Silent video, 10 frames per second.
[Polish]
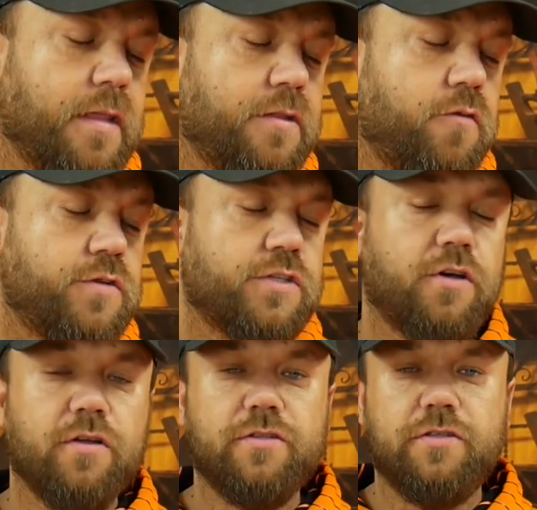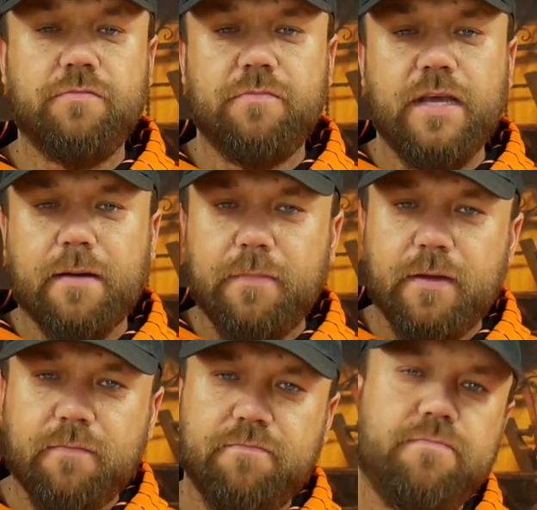to wszystko
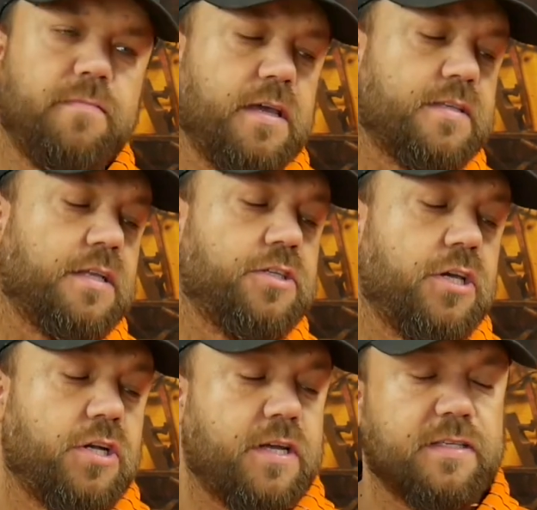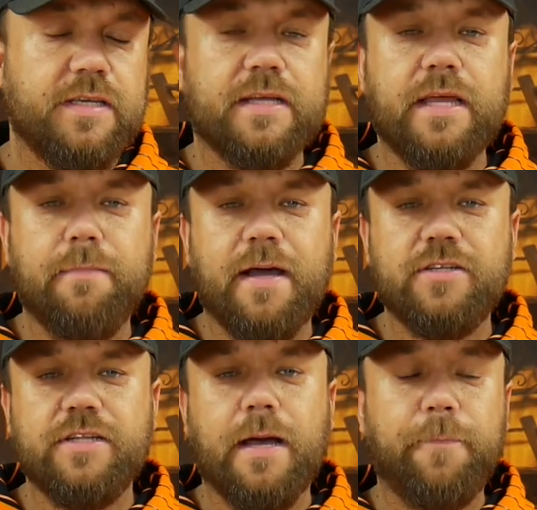jakby jest na dzisiejsze czasy jak
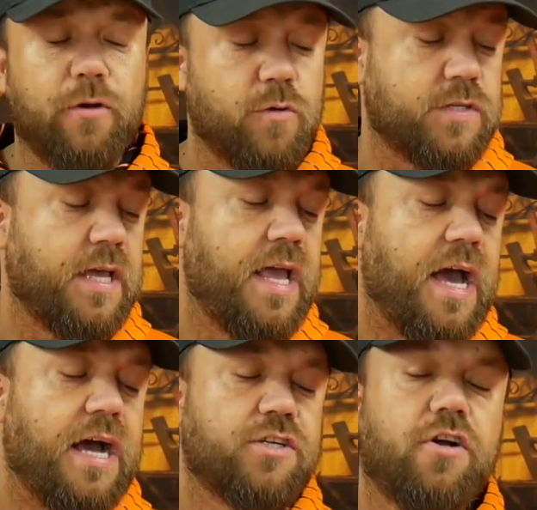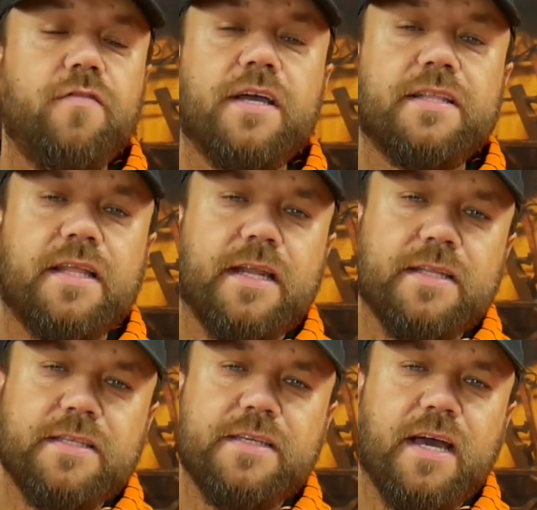najbardziej na plus, aczkolwiek ta
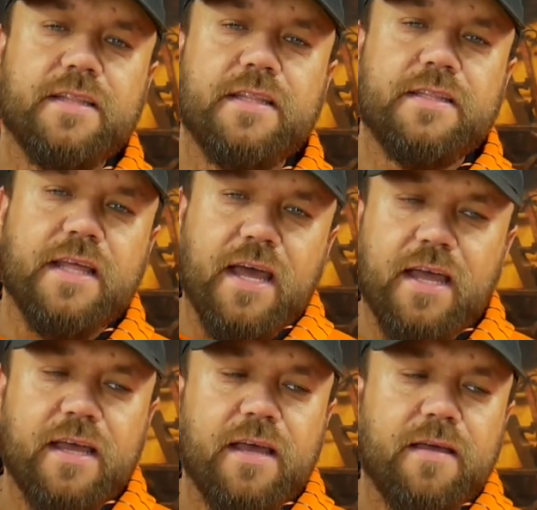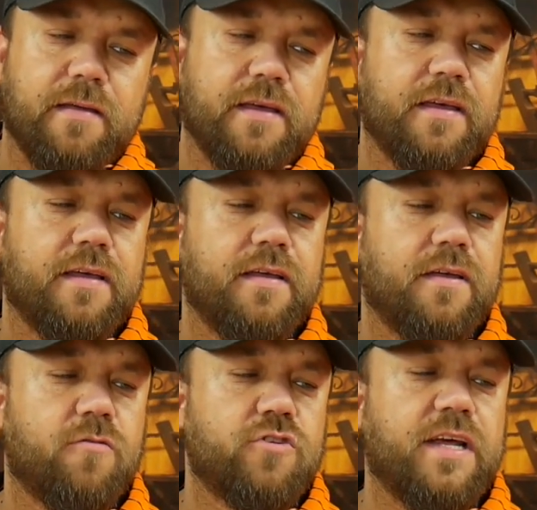tradycja, te
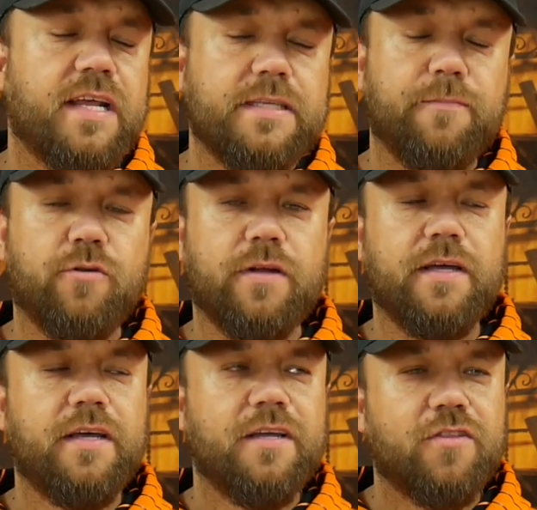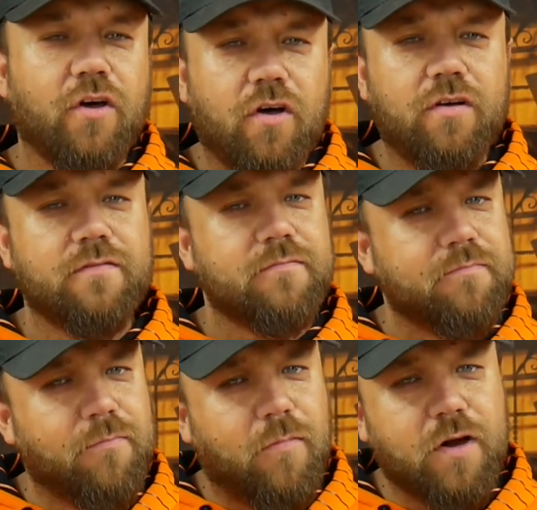różne receptury, to
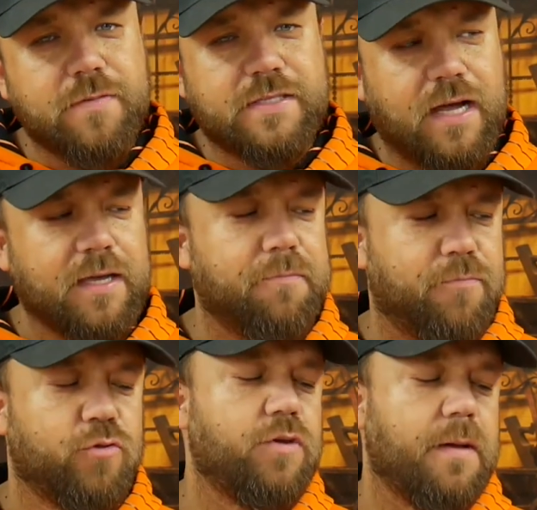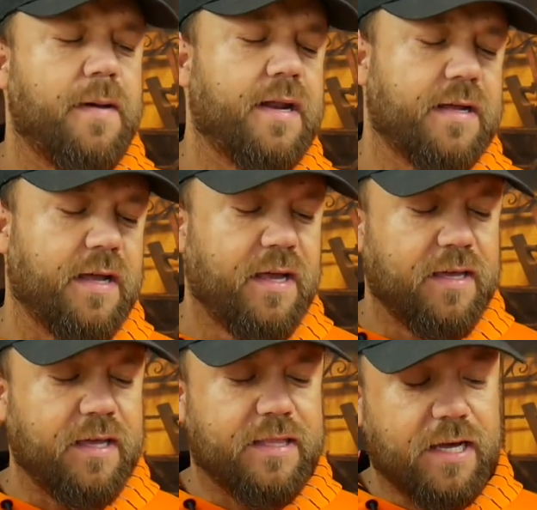moim zdaniem buduje markę
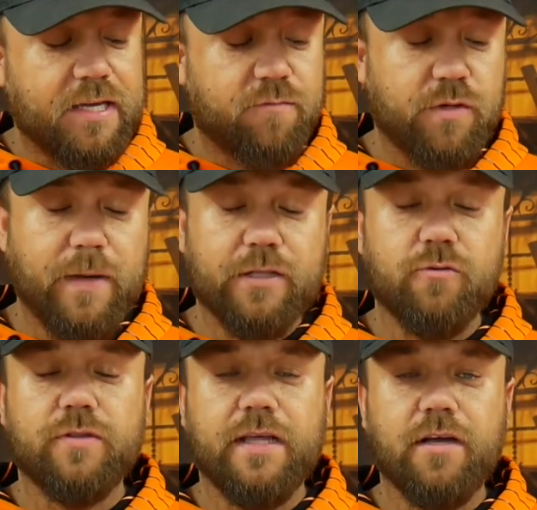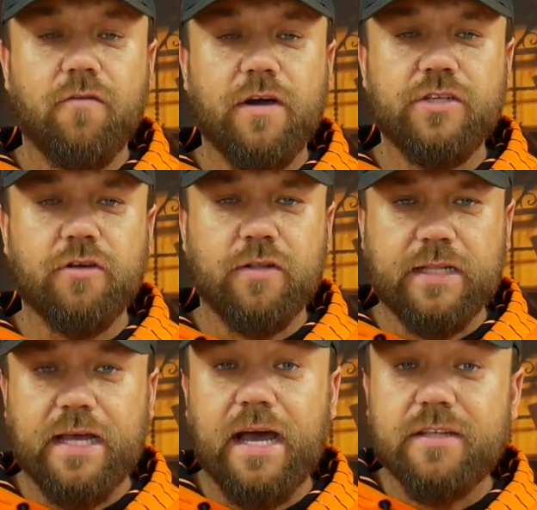i tak jest w przypadku tego właśnie
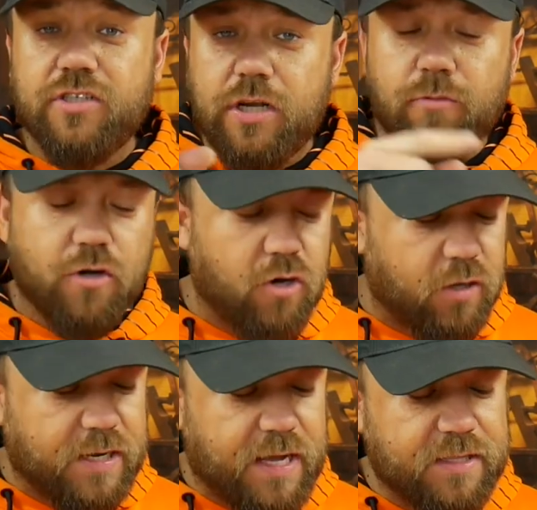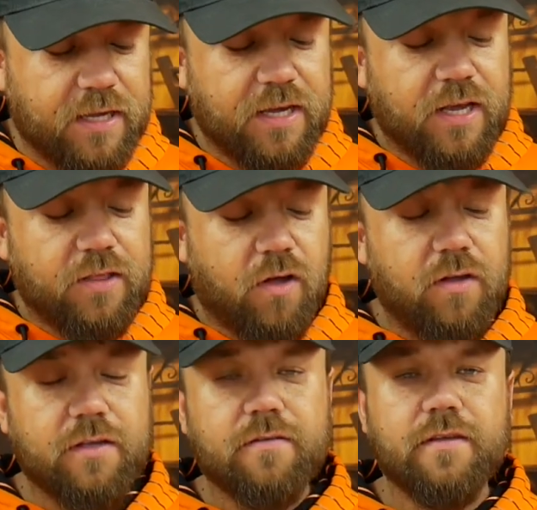Konrada. A czemu Konrad? No,
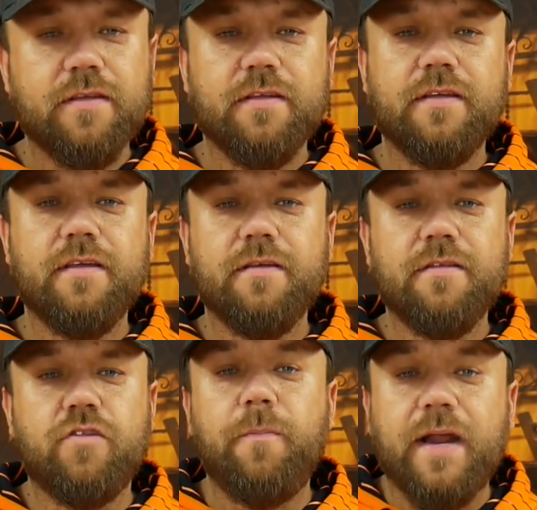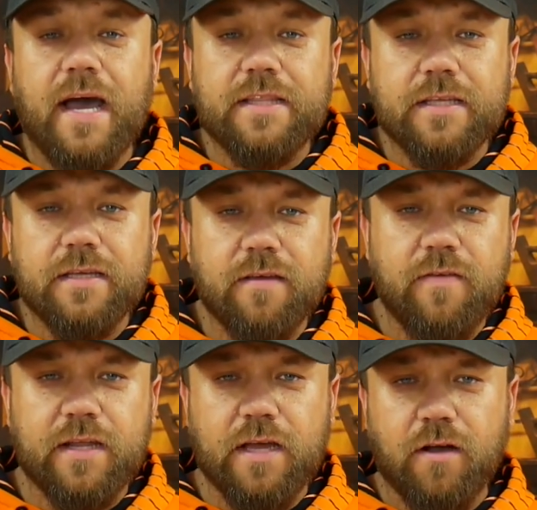yy, to brat yy,
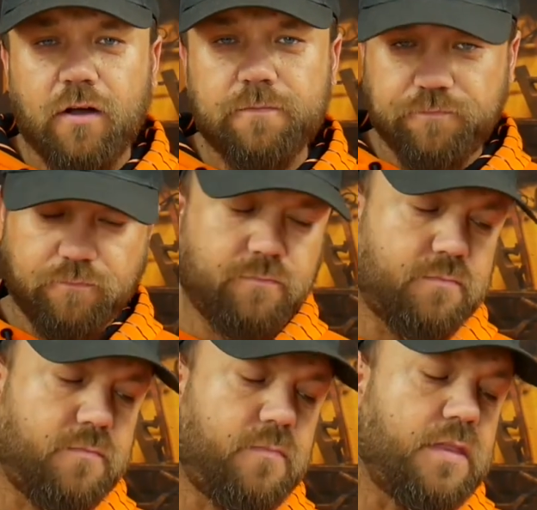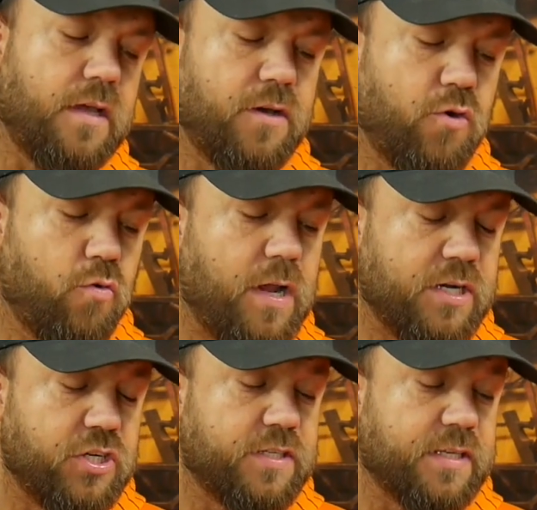wielkiego króla
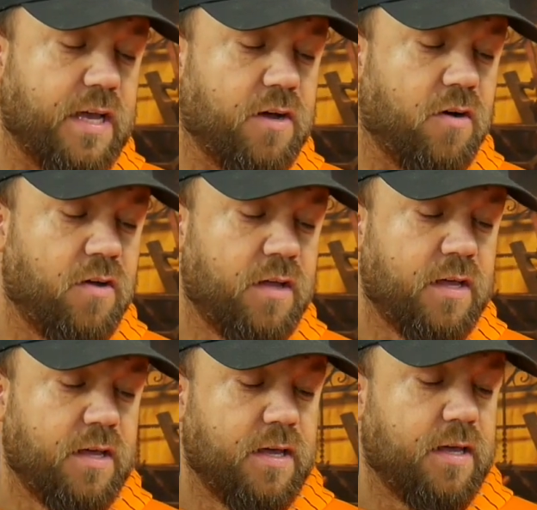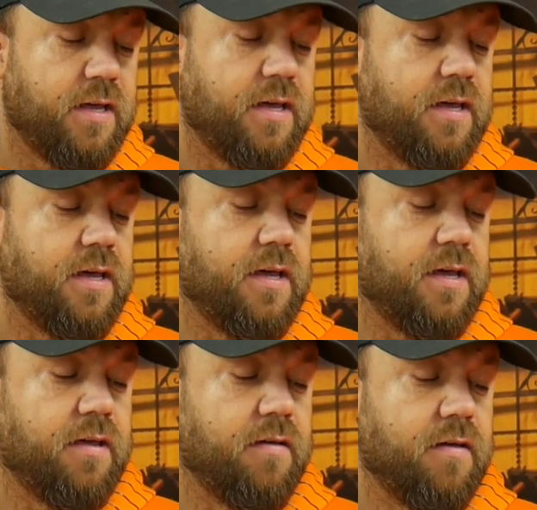czeskiego, yy,
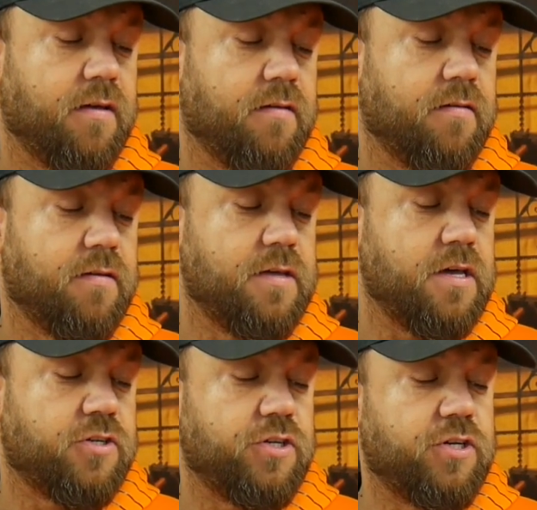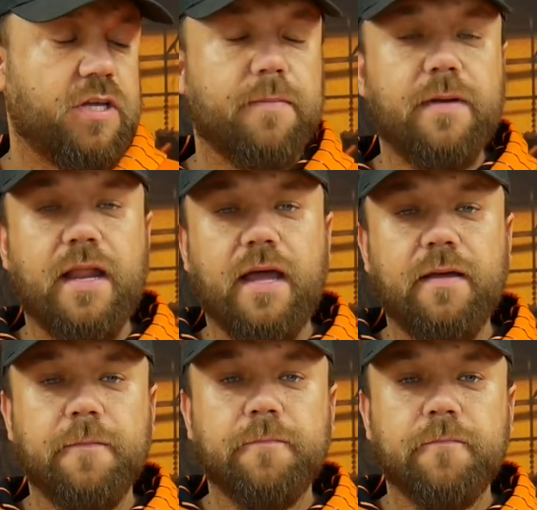jeśli się nie mylę,
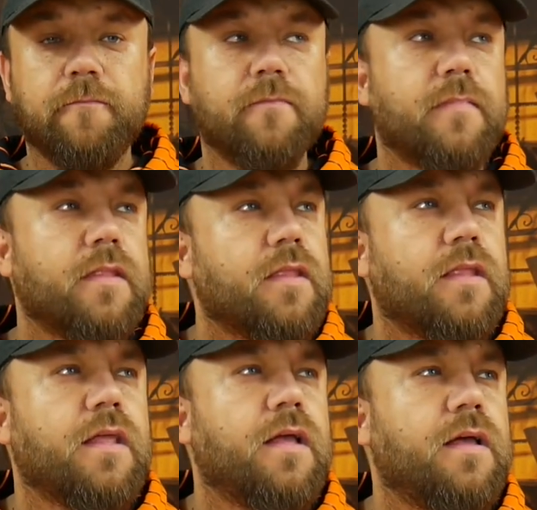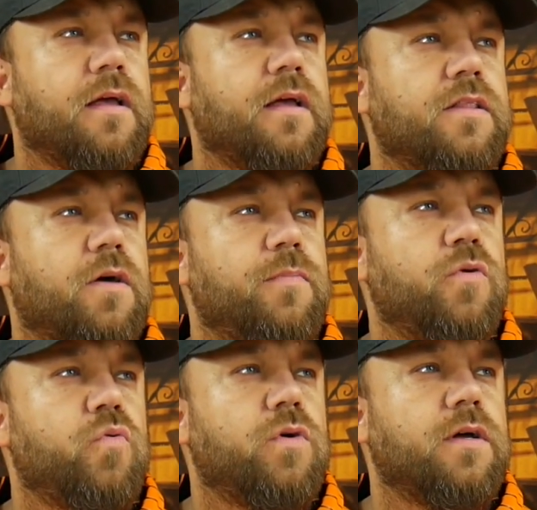yy, to
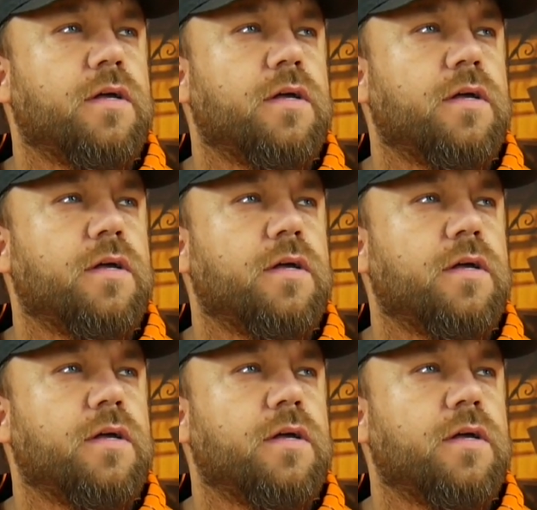był